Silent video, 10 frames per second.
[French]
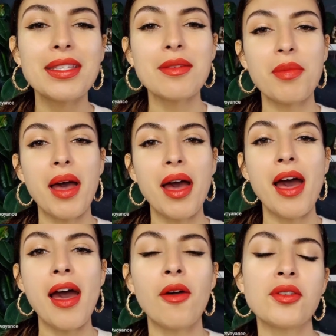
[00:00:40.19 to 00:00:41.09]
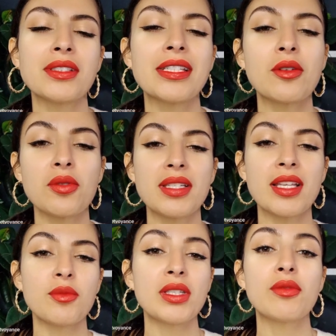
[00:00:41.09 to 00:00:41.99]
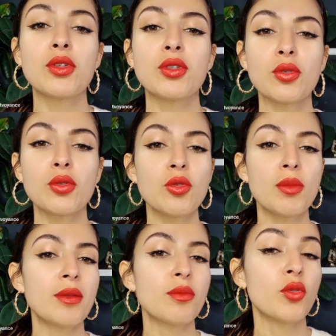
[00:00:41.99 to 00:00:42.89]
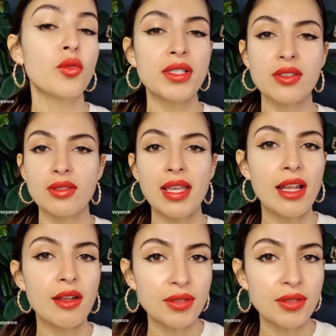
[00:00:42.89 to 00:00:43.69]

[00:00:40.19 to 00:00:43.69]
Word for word: départ en ce qui concerne peut-être votre domaine professionnel,